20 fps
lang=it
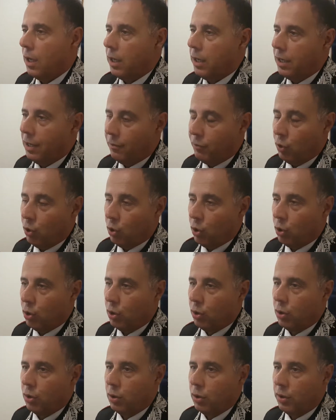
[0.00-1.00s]
Il
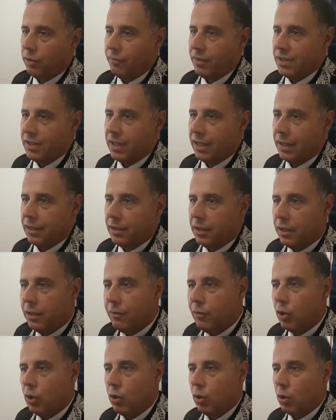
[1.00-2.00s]
lavoro
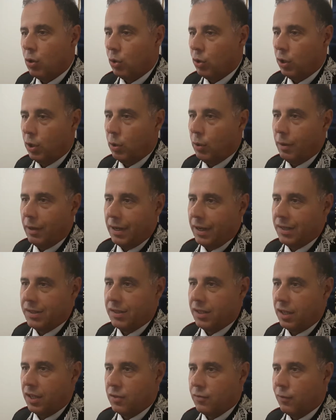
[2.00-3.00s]
investigativo continuerà a
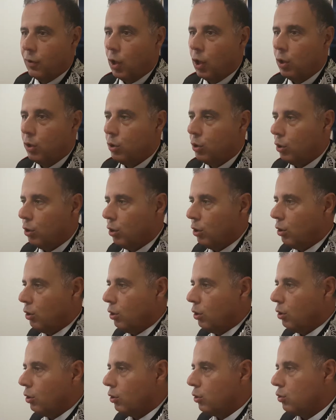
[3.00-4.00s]
essere
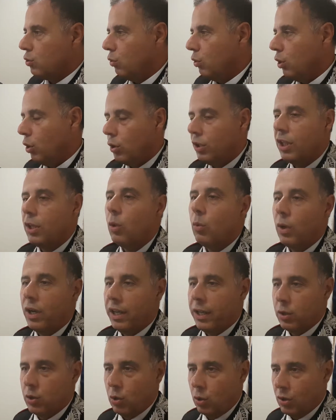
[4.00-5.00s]
svolto sull'onda di quelli
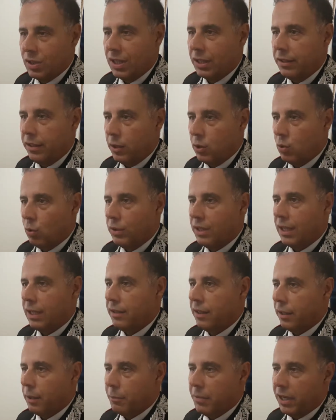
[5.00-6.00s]
che sono stati i
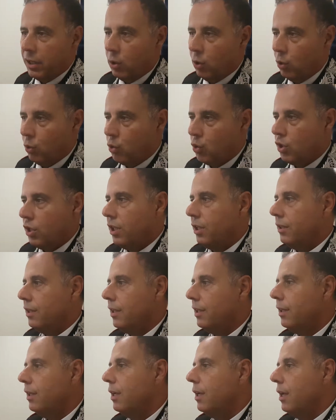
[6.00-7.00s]
risultati che ben
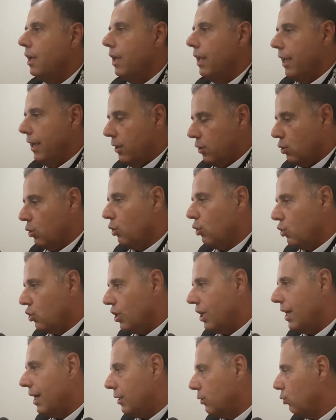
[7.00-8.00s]
conoscete e che sono
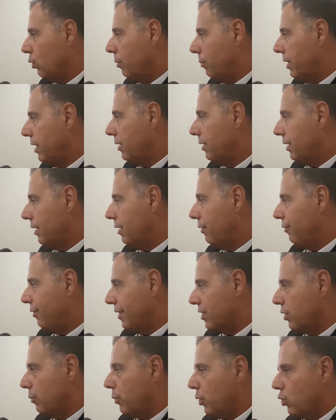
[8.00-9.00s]
già attualmente in
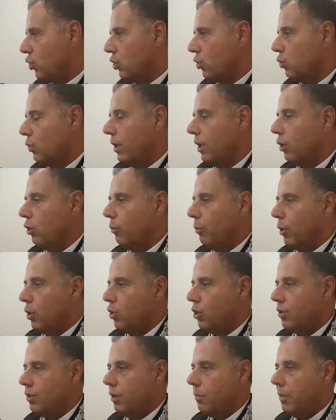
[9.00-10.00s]
fase processuale col
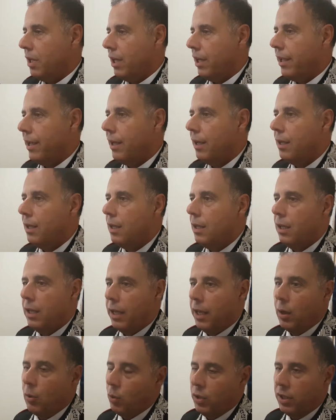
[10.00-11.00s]
processo Emilia
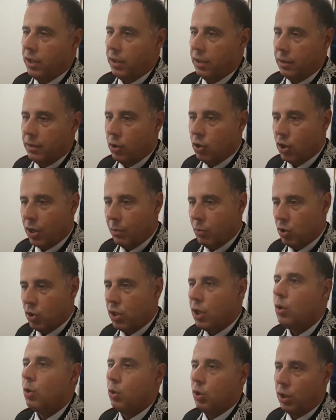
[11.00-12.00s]
e quindi diciamo,
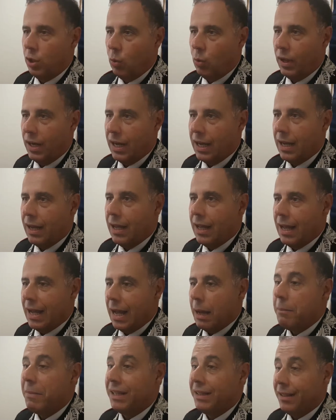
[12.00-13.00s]
si continuerà
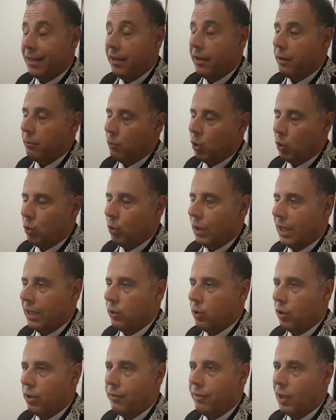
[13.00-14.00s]
a mantenere molto
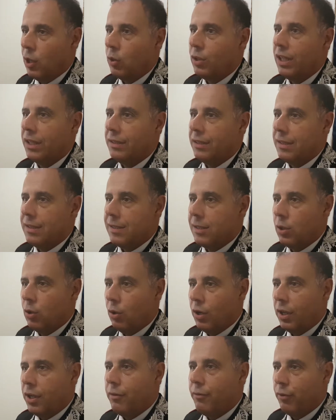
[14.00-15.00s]
alto il livello di
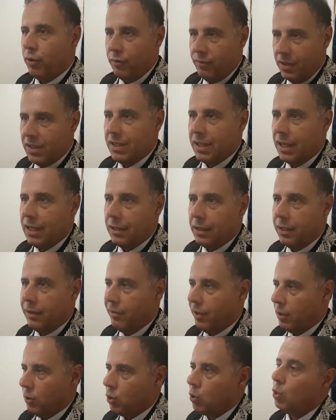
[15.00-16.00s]
attenzione
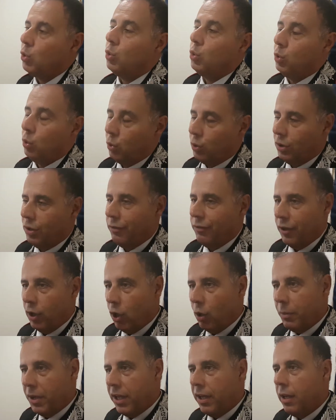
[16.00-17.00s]
info-investigativa su tutti i
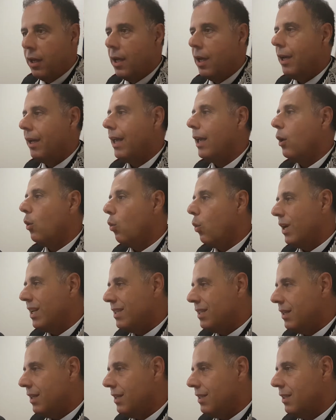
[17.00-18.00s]
fenomeni che in
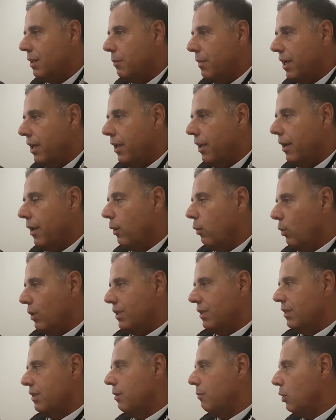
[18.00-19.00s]
qualsiasi maniera, in
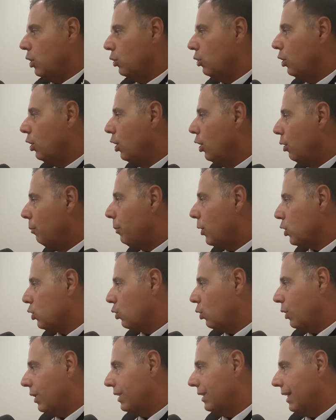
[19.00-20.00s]
qualsiasi modo
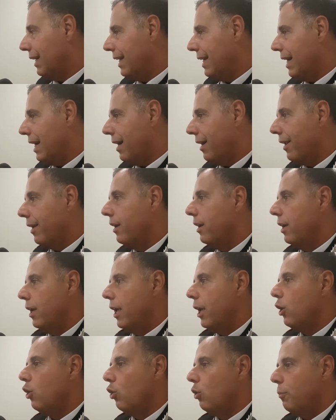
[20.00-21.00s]
possono attaccare
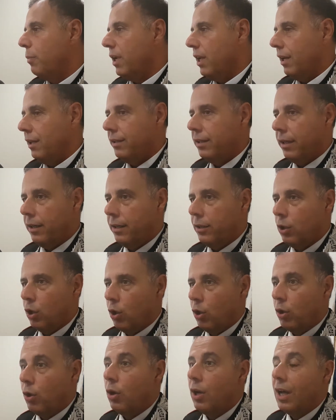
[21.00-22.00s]
e colpire il
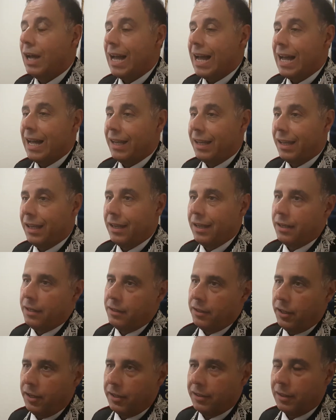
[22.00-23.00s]
territorio anche
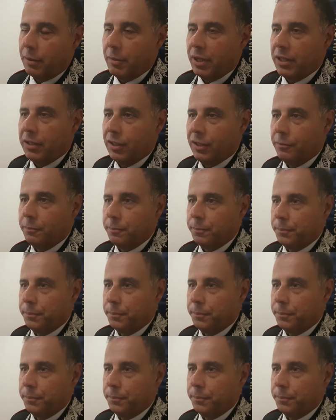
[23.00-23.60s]
indirettamente.